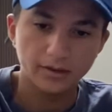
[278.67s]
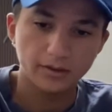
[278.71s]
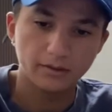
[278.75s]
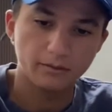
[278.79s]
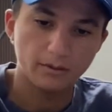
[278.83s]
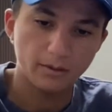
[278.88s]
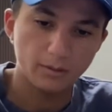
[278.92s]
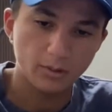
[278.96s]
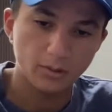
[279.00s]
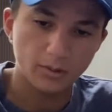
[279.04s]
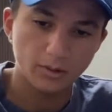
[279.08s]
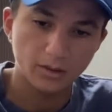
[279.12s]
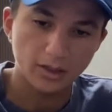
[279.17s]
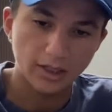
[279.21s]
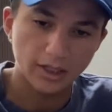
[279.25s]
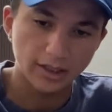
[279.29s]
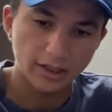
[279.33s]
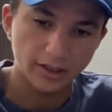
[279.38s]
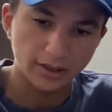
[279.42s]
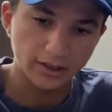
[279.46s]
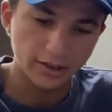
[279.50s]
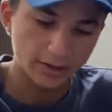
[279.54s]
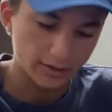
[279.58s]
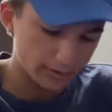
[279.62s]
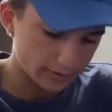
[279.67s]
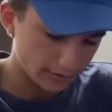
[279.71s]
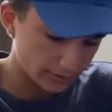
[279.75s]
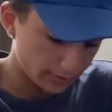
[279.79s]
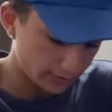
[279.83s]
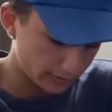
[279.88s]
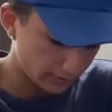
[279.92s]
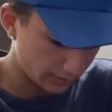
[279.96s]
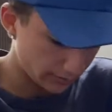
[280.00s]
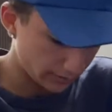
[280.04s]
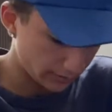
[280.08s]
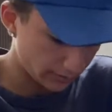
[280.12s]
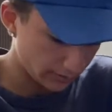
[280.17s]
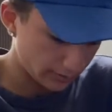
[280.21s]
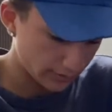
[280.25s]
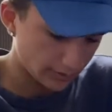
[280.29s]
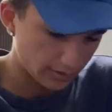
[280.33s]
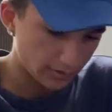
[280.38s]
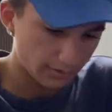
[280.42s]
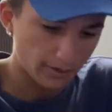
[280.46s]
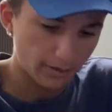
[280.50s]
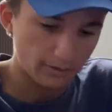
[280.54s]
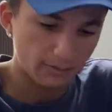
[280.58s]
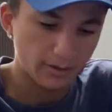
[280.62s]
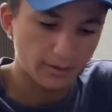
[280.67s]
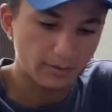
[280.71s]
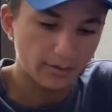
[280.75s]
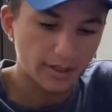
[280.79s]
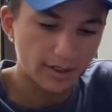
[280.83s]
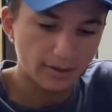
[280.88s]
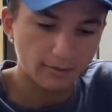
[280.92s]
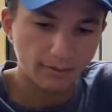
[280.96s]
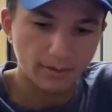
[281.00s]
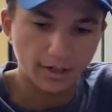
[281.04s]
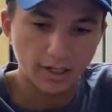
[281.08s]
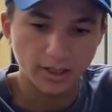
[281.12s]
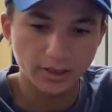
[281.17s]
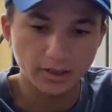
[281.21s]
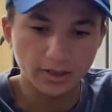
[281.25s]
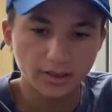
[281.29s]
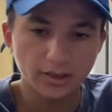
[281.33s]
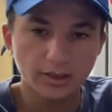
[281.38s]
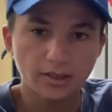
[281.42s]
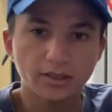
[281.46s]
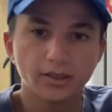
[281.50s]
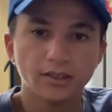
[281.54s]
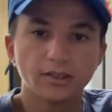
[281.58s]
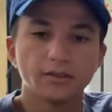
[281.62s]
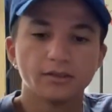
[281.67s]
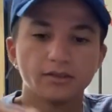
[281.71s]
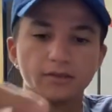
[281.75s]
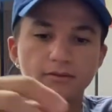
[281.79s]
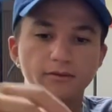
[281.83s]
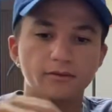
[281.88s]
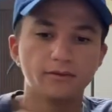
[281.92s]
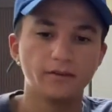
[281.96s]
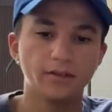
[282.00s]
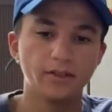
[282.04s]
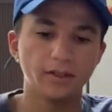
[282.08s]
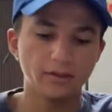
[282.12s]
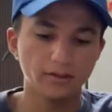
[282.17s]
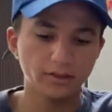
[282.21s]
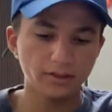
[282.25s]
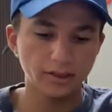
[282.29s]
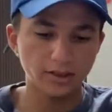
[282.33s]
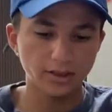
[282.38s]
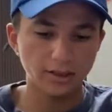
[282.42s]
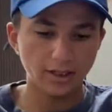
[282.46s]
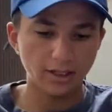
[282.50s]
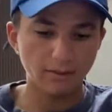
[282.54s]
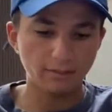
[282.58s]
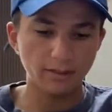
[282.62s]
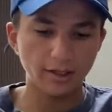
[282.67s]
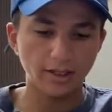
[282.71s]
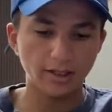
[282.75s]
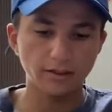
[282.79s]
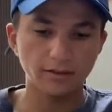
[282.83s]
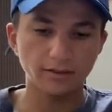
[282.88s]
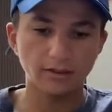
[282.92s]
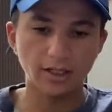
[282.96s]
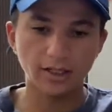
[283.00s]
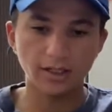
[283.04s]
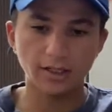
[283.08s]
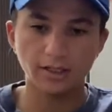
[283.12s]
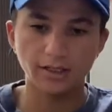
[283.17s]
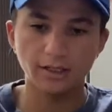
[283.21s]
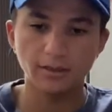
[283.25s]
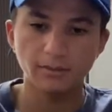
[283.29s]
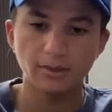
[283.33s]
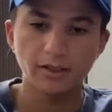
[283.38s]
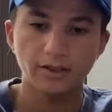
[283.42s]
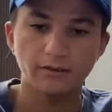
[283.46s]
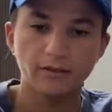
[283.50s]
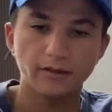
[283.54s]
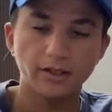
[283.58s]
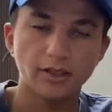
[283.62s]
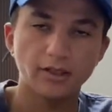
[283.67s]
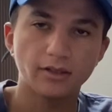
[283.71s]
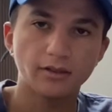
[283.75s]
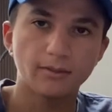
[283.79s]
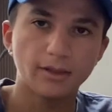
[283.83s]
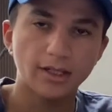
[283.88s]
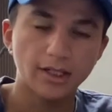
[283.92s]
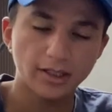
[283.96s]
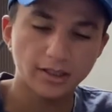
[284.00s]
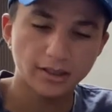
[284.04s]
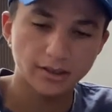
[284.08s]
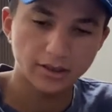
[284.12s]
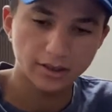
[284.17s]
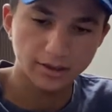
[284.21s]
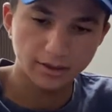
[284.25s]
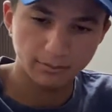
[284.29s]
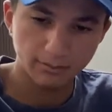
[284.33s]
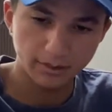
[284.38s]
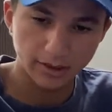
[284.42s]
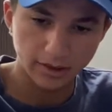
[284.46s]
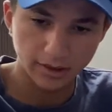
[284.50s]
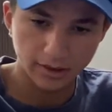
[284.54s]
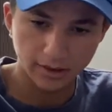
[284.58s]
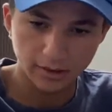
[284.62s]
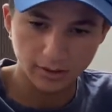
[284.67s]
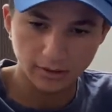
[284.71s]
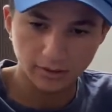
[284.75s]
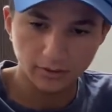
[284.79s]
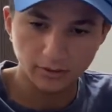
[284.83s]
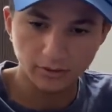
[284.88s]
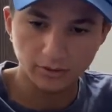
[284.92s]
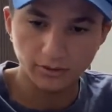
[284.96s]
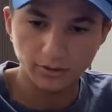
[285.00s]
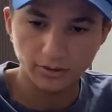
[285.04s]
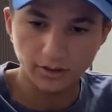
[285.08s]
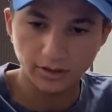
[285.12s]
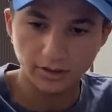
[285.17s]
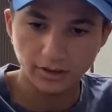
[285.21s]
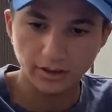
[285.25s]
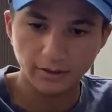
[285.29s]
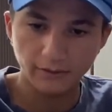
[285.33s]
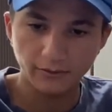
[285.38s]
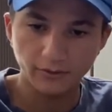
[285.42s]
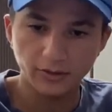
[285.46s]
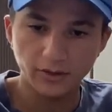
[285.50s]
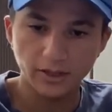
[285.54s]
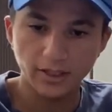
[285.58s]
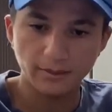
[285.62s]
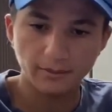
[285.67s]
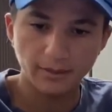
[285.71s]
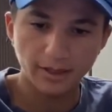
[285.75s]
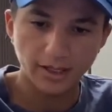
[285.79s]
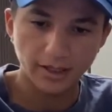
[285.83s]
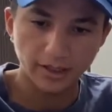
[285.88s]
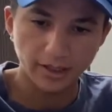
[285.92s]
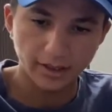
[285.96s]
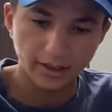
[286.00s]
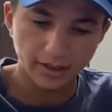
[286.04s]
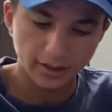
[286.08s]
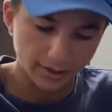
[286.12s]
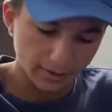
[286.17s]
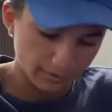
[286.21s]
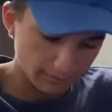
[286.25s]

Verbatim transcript: vamos colar aqui, ó, a primeira parte. Eu não sei se tá pegando na câmera, velho, tomara que esteja pegando, eu tô pulando a folha amarela na,